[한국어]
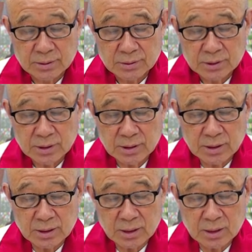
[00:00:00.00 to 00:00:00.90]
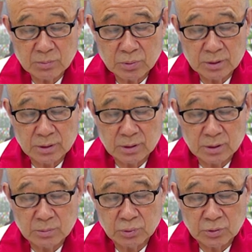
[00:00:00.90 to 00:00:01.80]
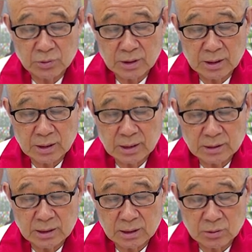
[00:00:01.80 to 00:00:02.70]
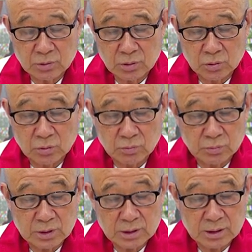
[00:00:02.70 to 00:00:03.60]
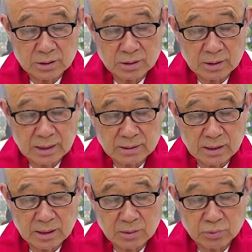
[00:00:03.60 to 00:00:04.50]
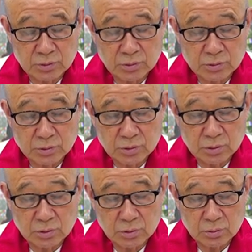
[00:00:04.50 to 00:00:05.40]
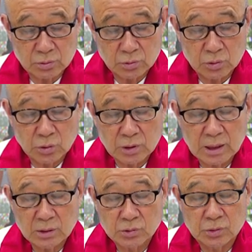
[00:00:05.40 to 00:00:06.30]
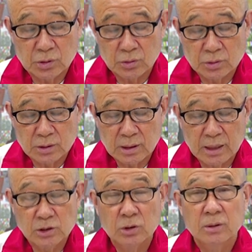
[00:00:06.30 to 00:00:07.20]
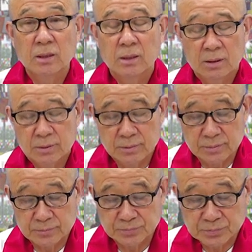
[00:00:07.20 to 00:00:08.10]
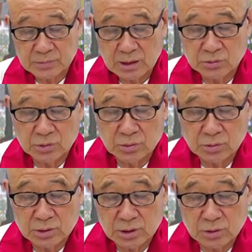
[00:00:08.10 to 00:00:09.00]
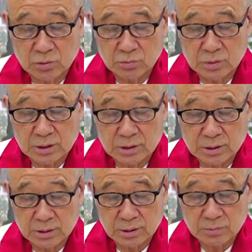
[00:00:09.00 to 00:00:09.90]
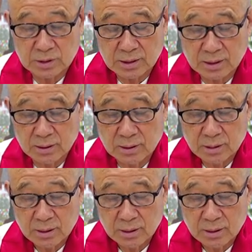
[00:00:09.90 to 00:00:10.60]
세계 여러 불교 나라에 가지 않아도 이거 룸비니에서 각 나라의 불교 전통을 눈여겨할 수 있는 것이 아이 음, 할 수 있는 것이 룸비니 성경입니다.